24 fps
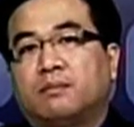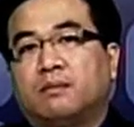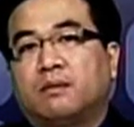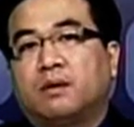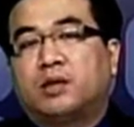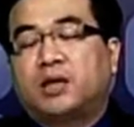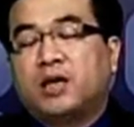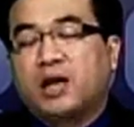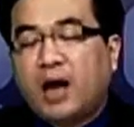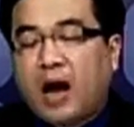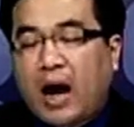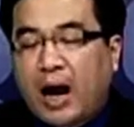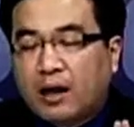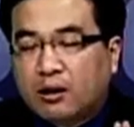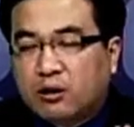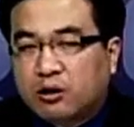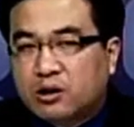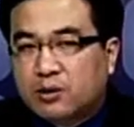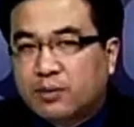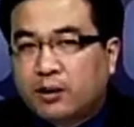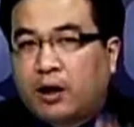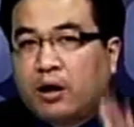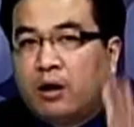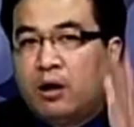亲爱的投
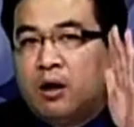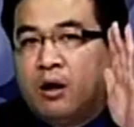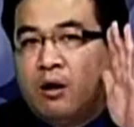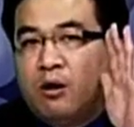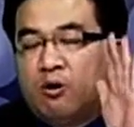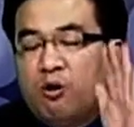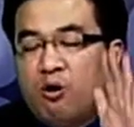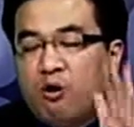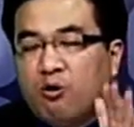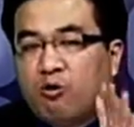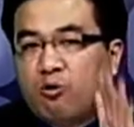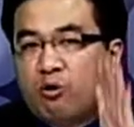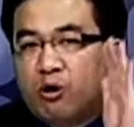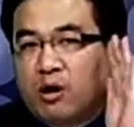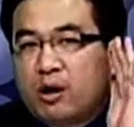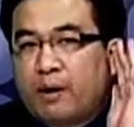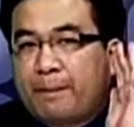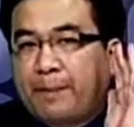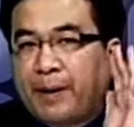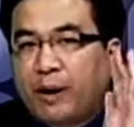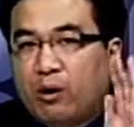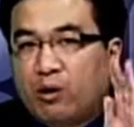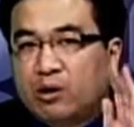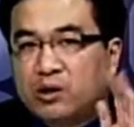资朋友，如果你
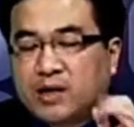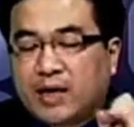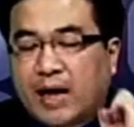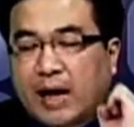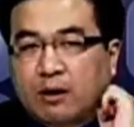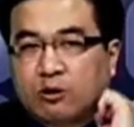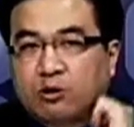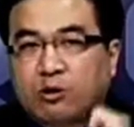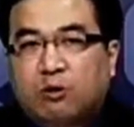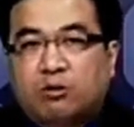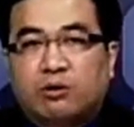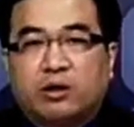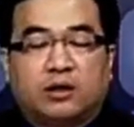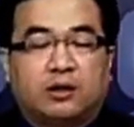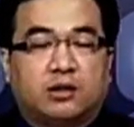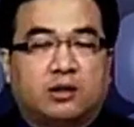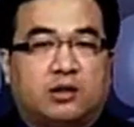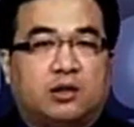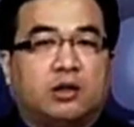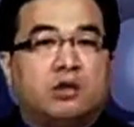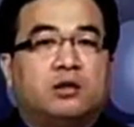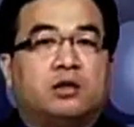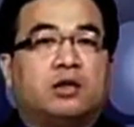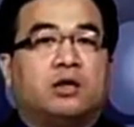被我讲中你的
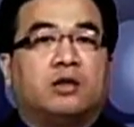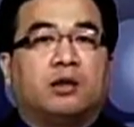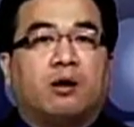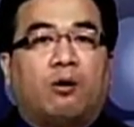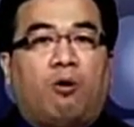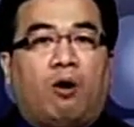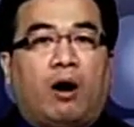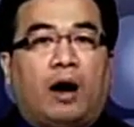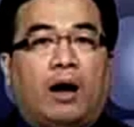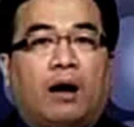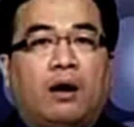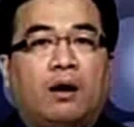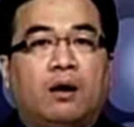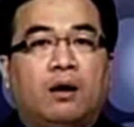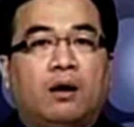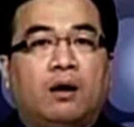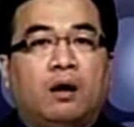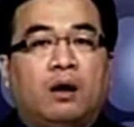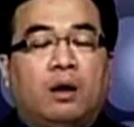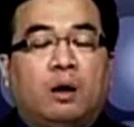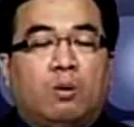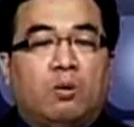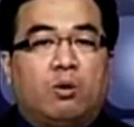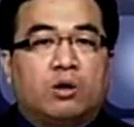心情的话，
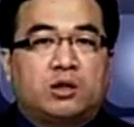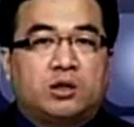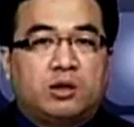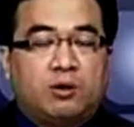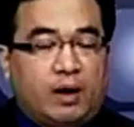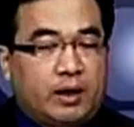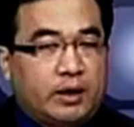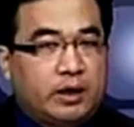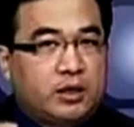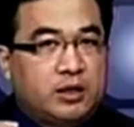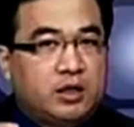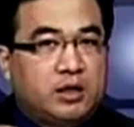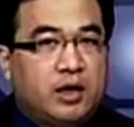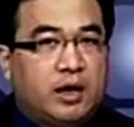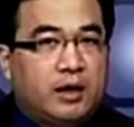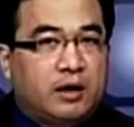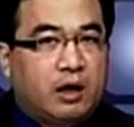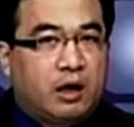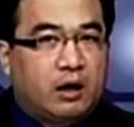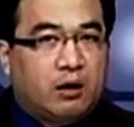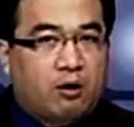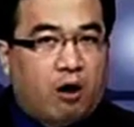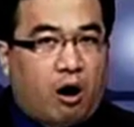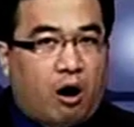我希望你今天
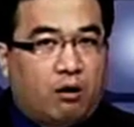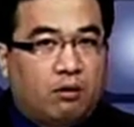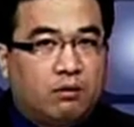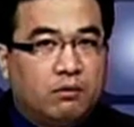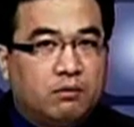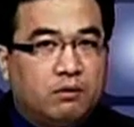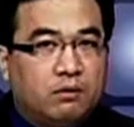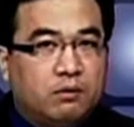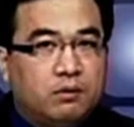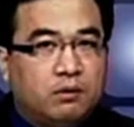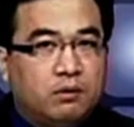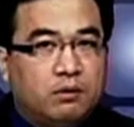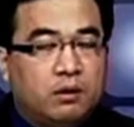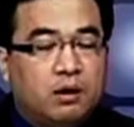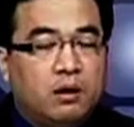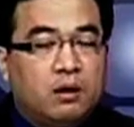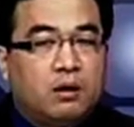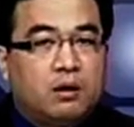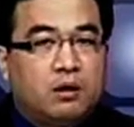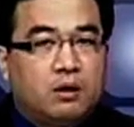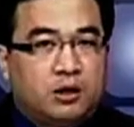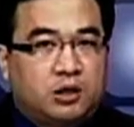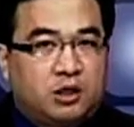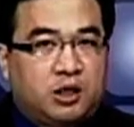能够
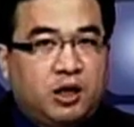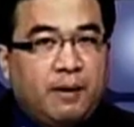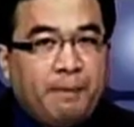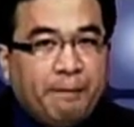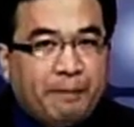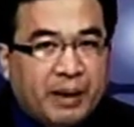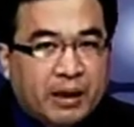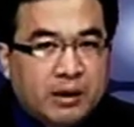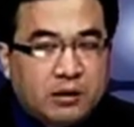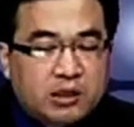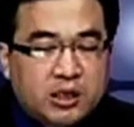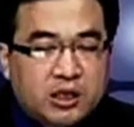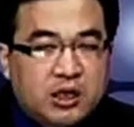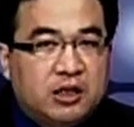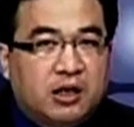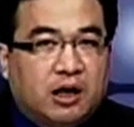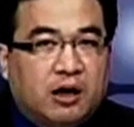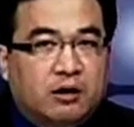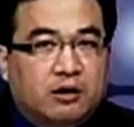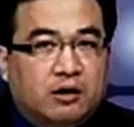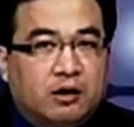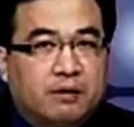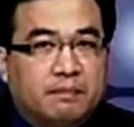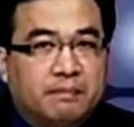心平气
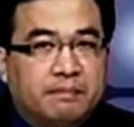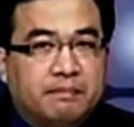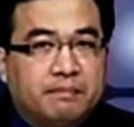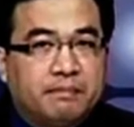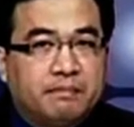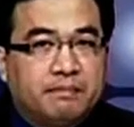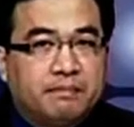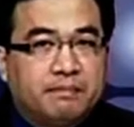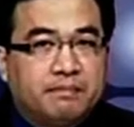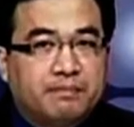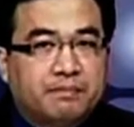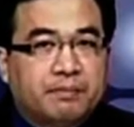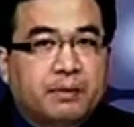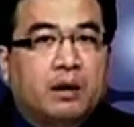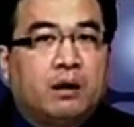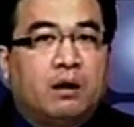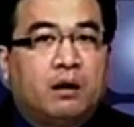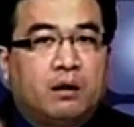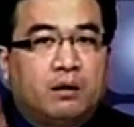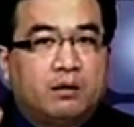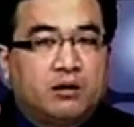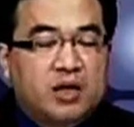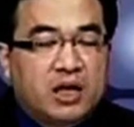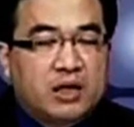和的
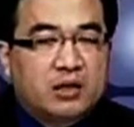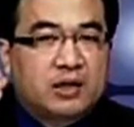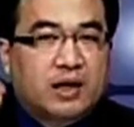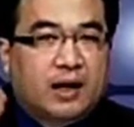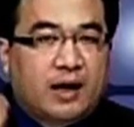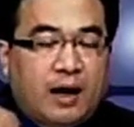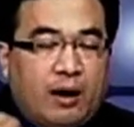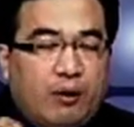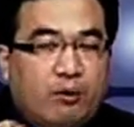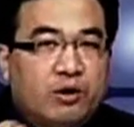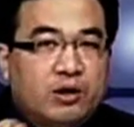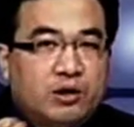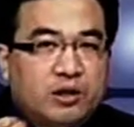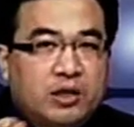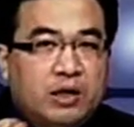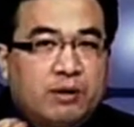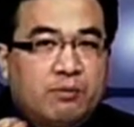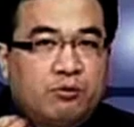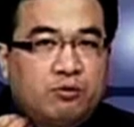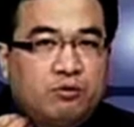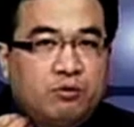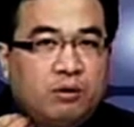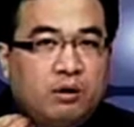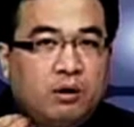认真看我的节
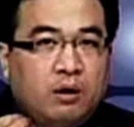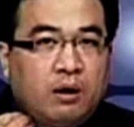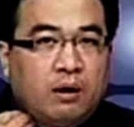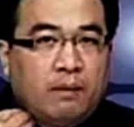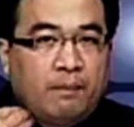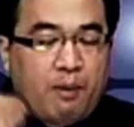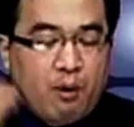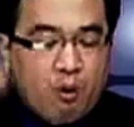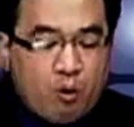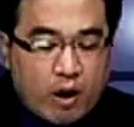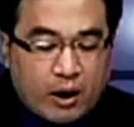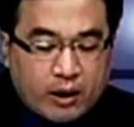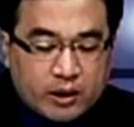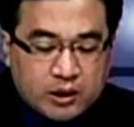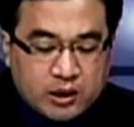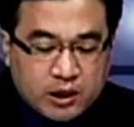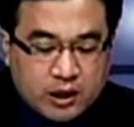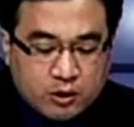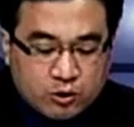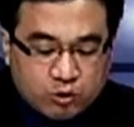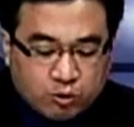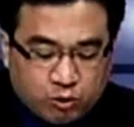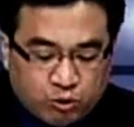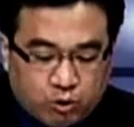目。不管你今
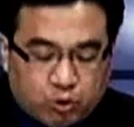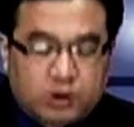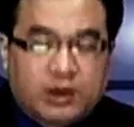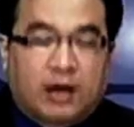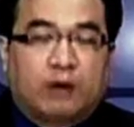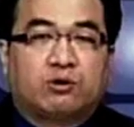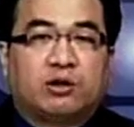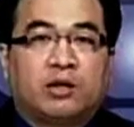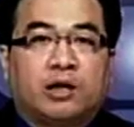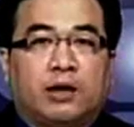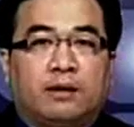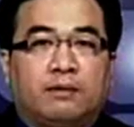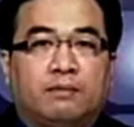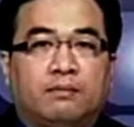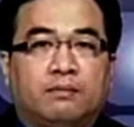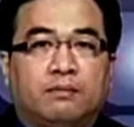天输多少钱，